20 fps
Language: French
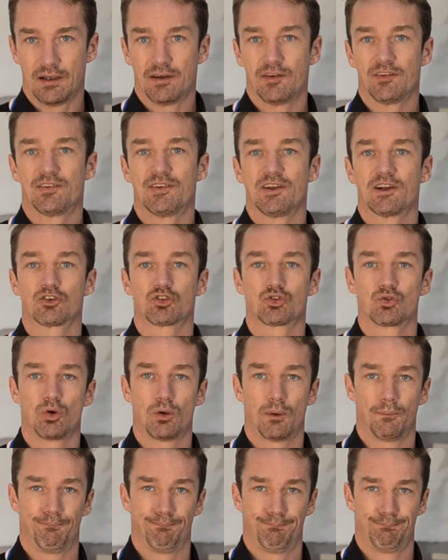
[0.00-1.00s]
Si un
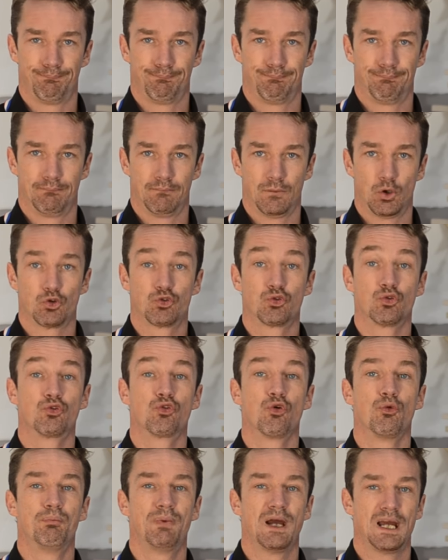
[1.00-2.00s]
jour tu te
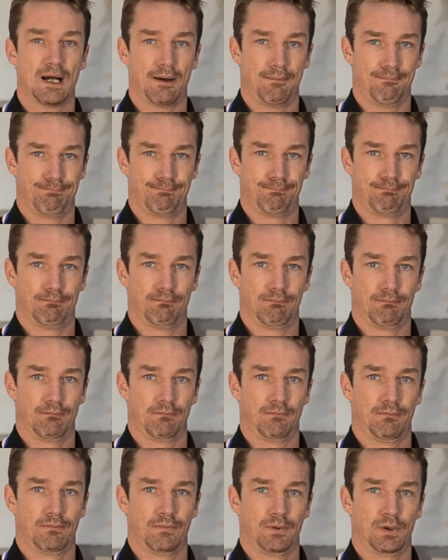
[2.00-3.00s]
perds.
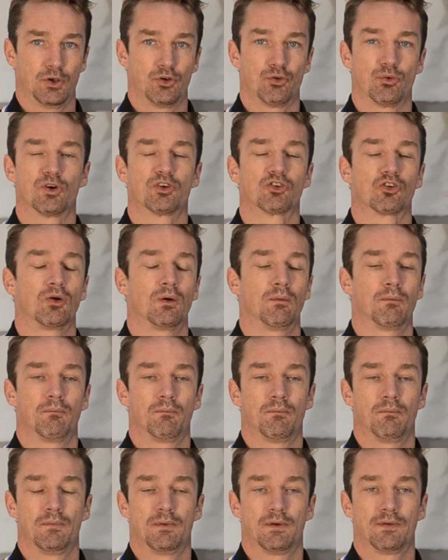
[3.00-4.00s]
Tu vois, genre,
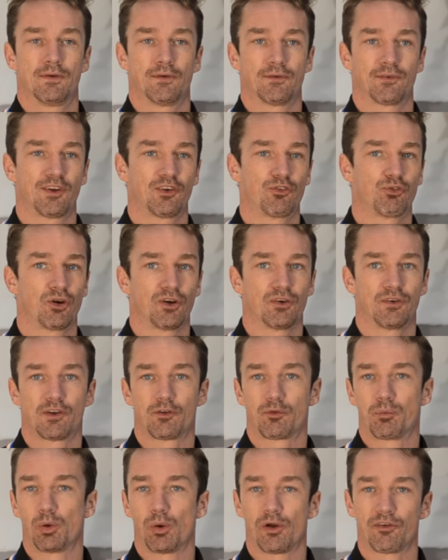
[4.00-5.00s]
tu es en train de faire une
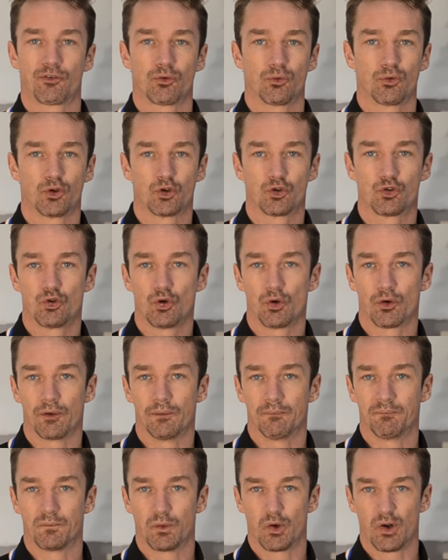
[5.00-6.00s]
exploration nocturne
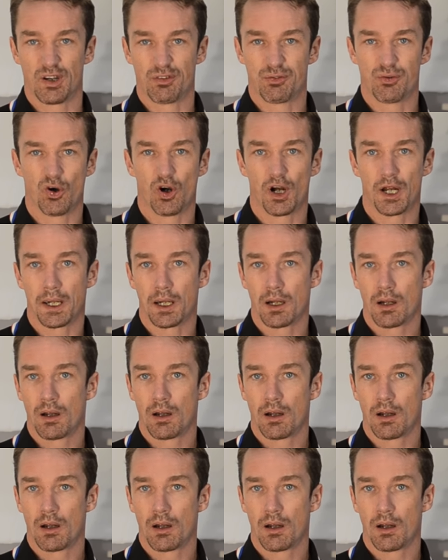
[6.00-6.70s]
dans la forêt,